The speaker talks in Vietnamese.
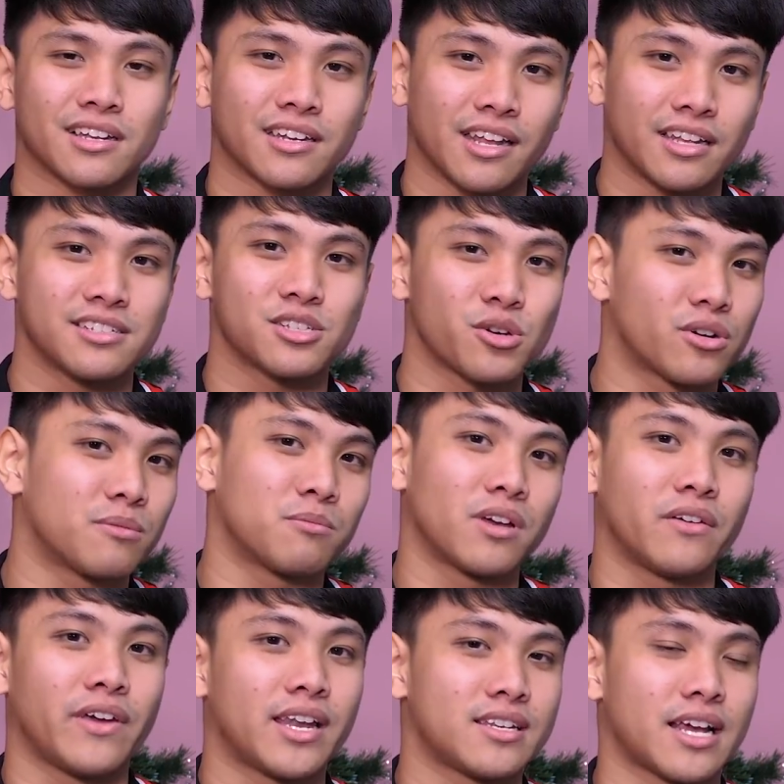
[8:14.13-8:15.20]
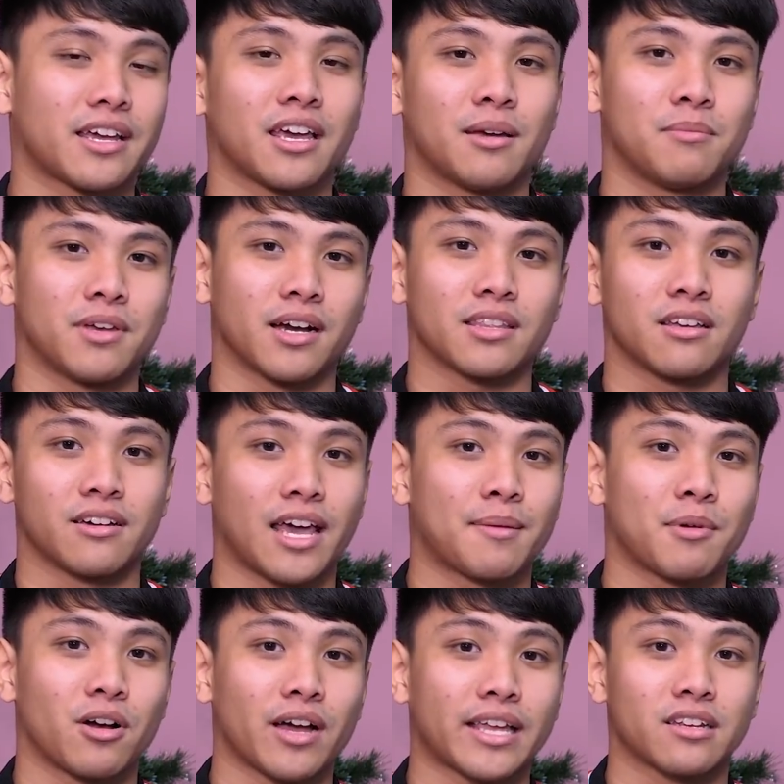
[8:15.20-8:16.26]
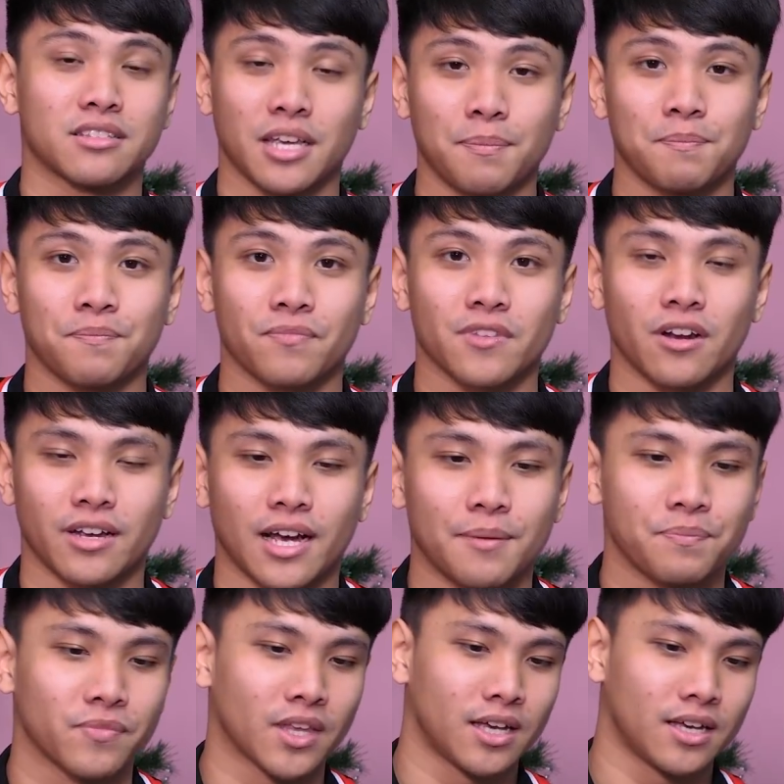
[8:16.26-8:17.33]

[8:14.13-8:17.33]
đến showroom GVN trải nghiệm những cái tựa game đó ngay trực tiếp rồi ha.